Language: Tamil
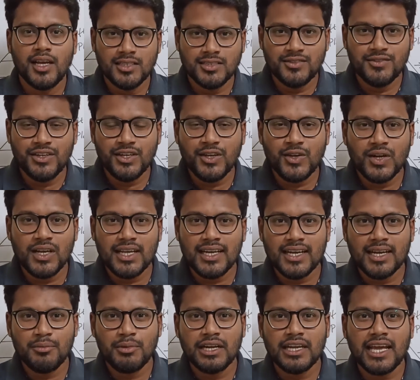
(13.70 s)
லாஸ்ட்
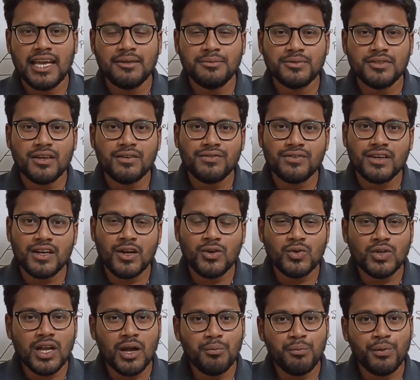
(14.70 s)
வீடியோவில் நம்ம டைப்ஸ் ஆஃப்
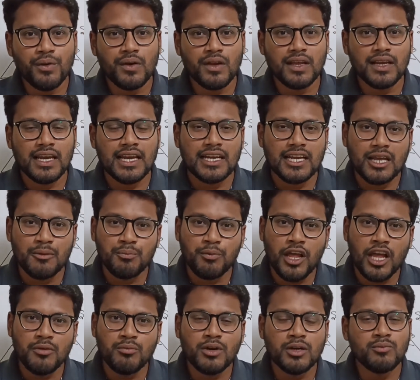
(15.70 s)
கிளவுட் கம்ப்யூட்டிங்கில்
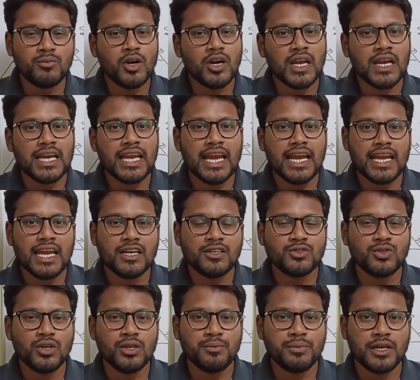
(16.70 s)
டெப்ளாய்மெண்ட் மாடல்னா
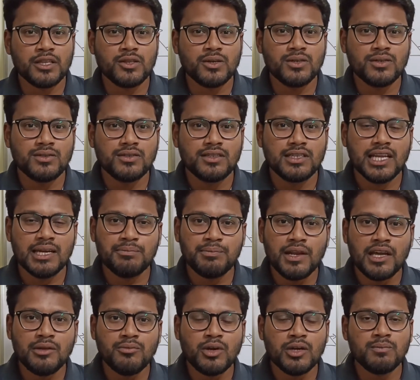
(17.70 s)
என்னன்னு சொல்லி பார்த்தோம்
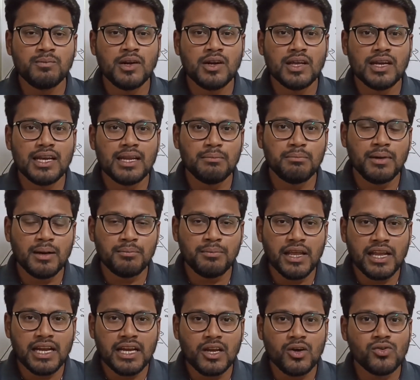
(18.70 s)
டெப்ளாய்மெண்ட் மாடலில்
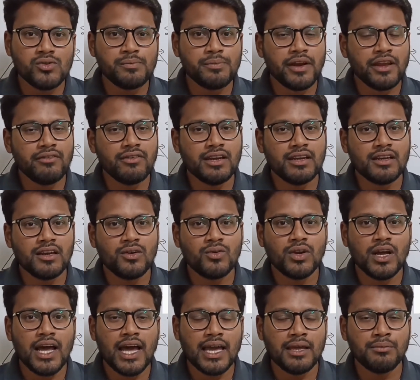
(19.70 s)
பப்ளிக் கிளவுட் ப்ரைவேட்
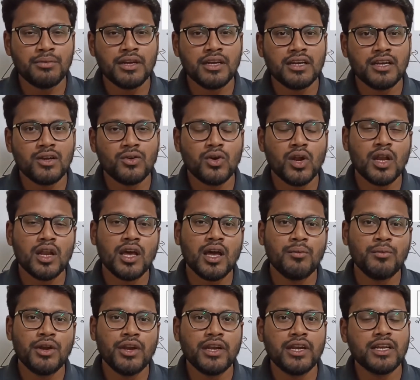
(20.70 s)
கிளவுட் ஹைப்ரிட் கிளவுட் அண்ட்
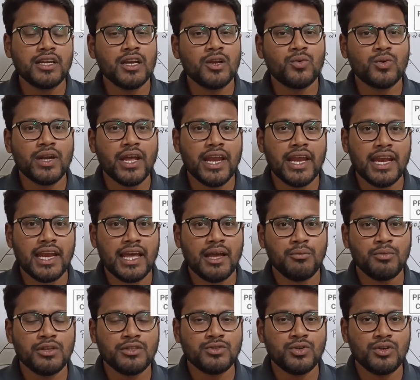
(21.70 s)
கம்யூனிட்டி கிளவுட்னா என்ன
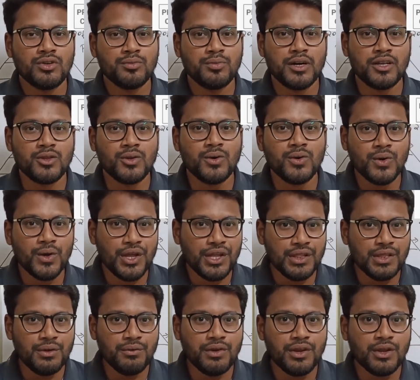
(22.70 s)
அப்படின்னு சொல்லிட்டு பார்த்தோம்
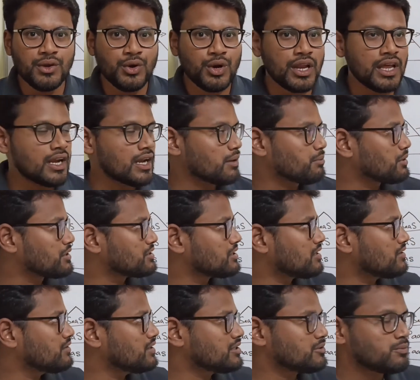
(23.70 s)
இந்த வீடியோவில் நம்ம
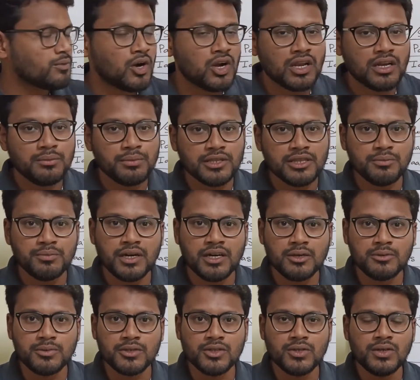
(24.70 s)
சர்வீஸ் மாடலை பற்றி
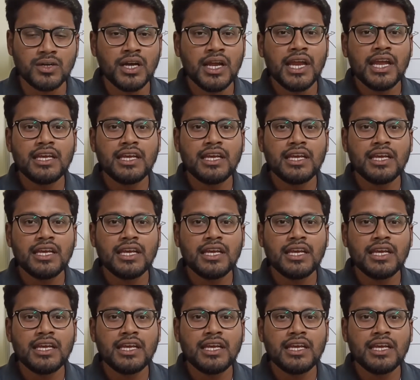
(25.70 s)
பார்க்க போகிறோம்